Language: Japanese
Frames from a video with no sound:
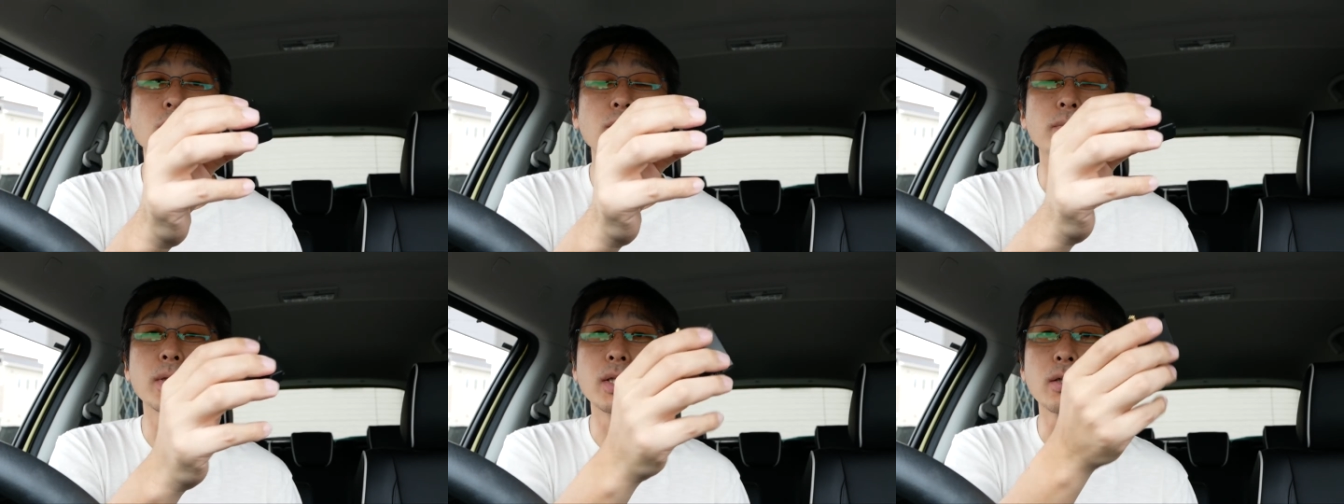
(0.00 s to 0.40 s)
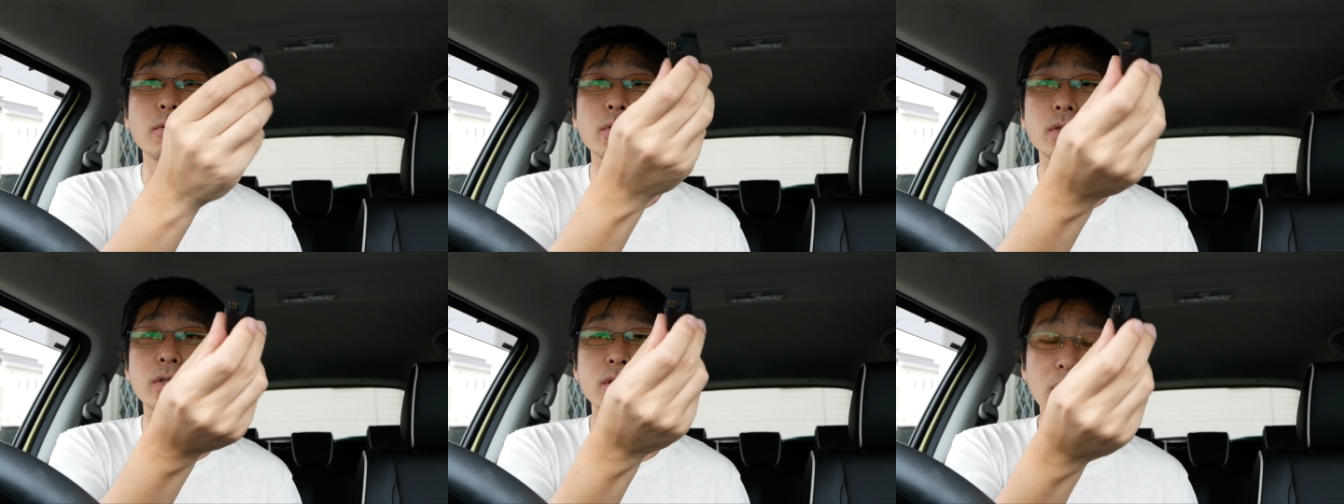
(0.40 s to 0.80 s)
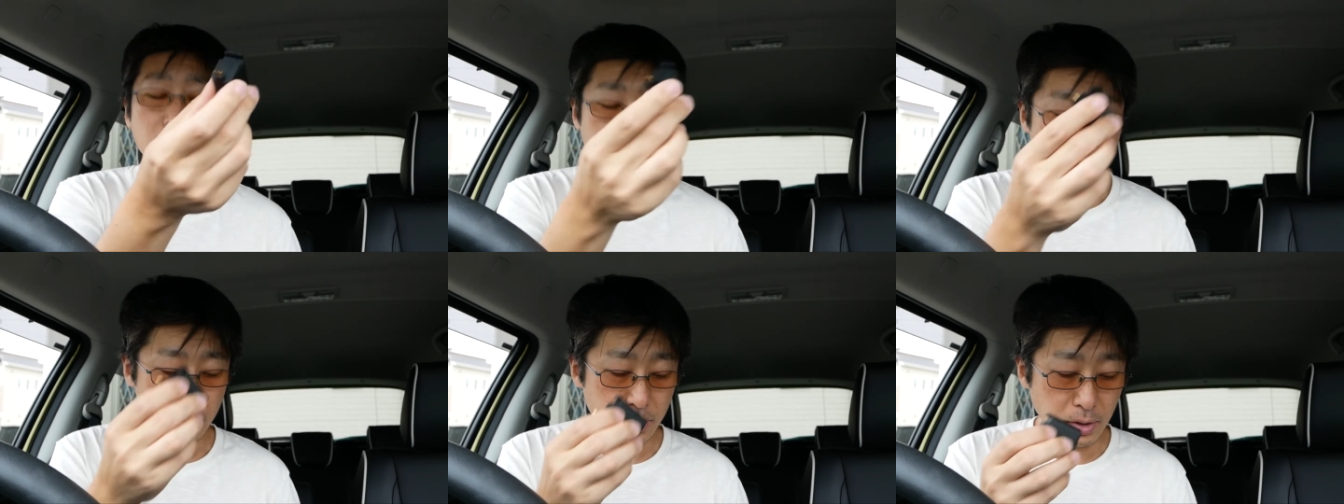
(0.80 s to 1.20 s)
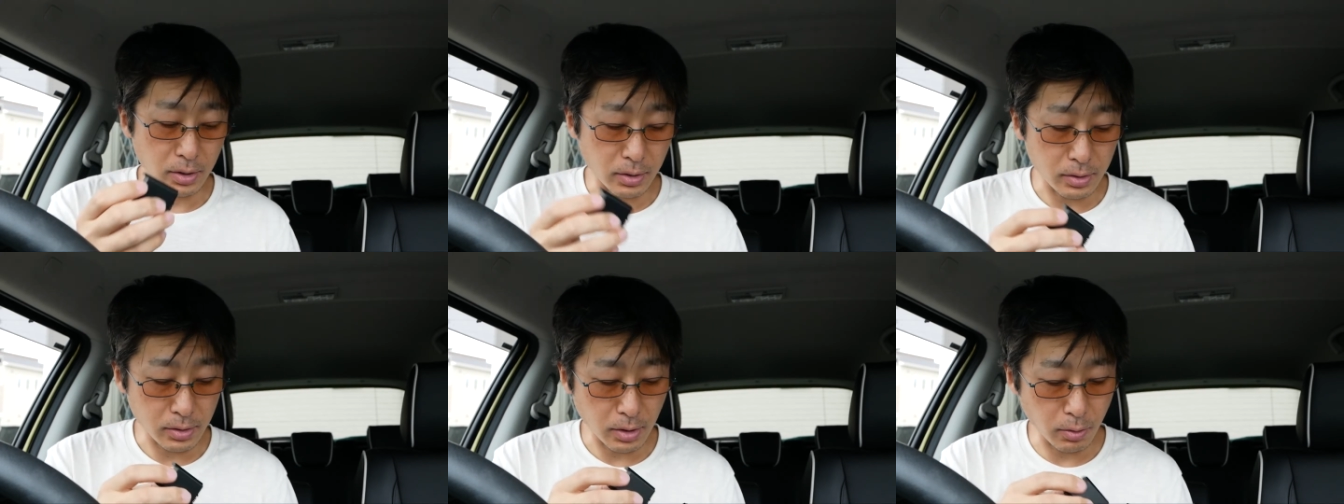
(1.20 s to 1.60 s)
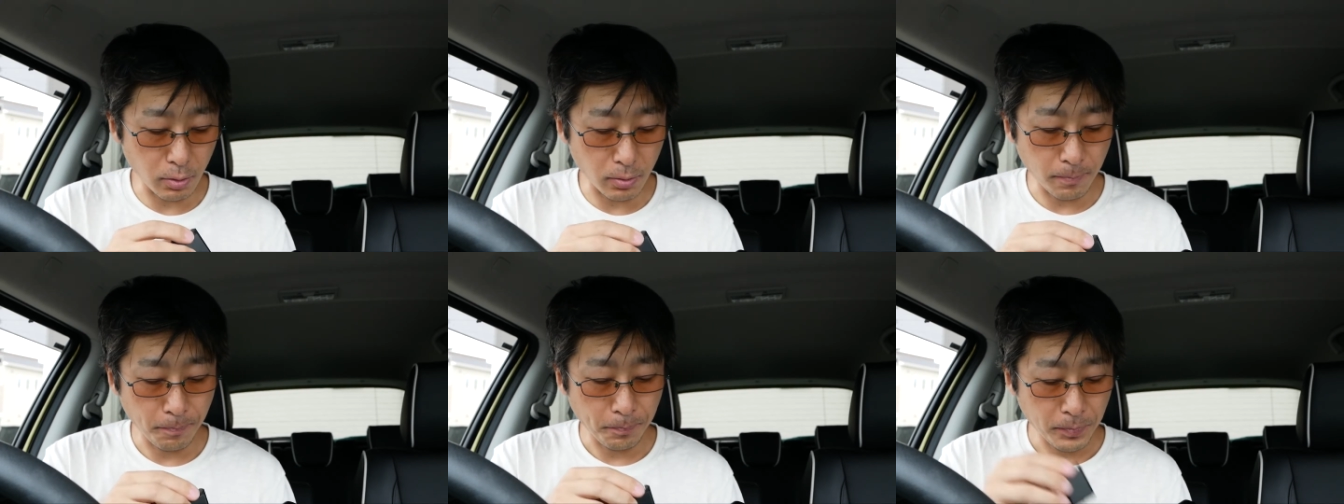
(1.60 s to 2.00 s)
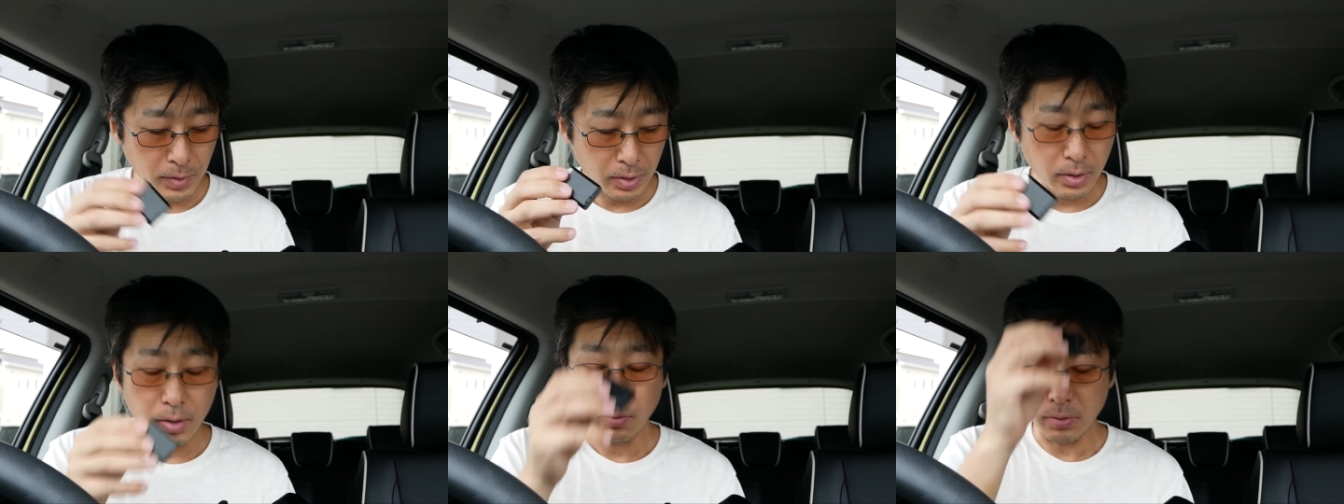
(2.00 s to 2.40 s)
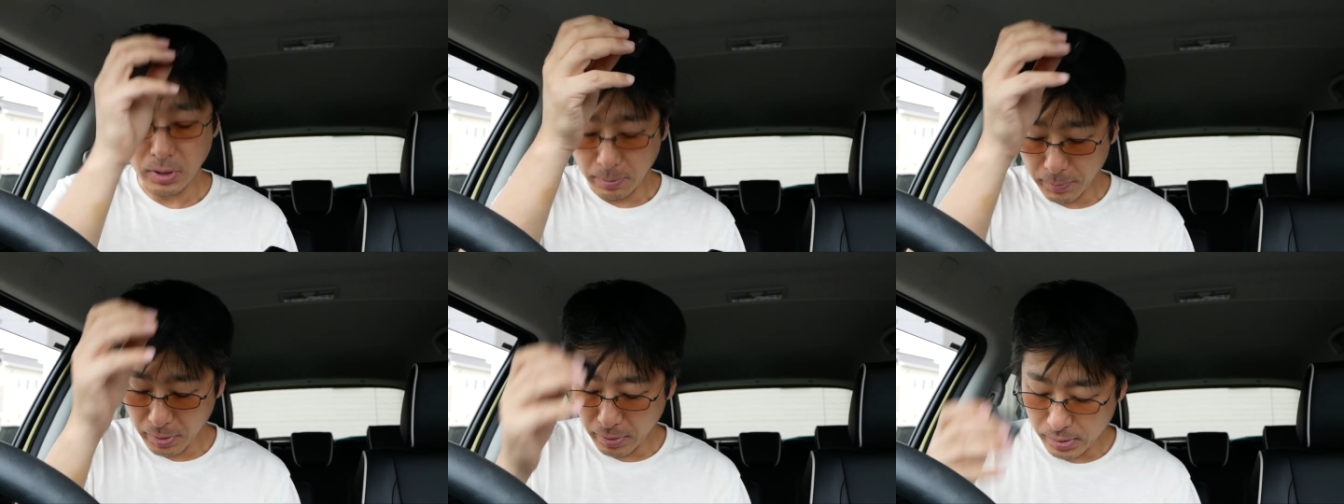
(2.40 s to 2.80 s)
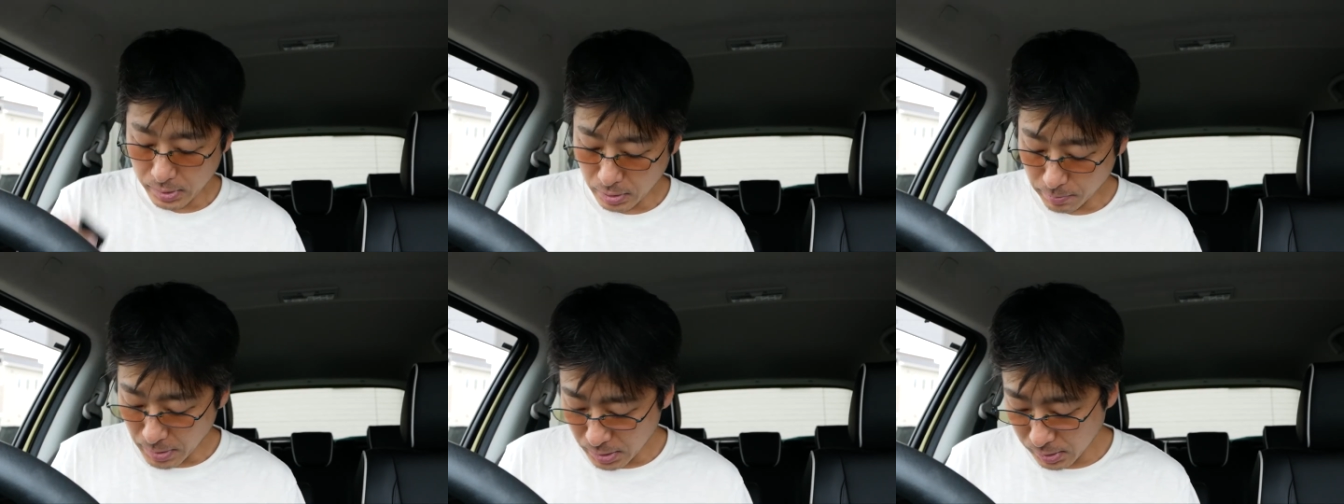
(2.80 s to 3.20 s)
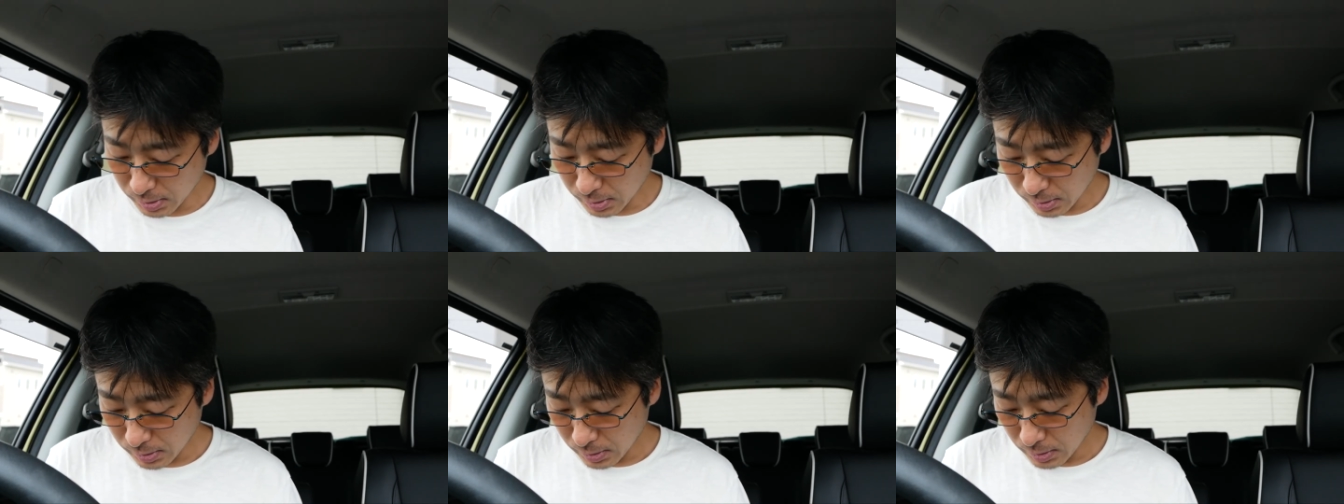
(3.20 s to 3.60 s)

をまたこれつなぐやつなんですけど、ダミーのやつあります。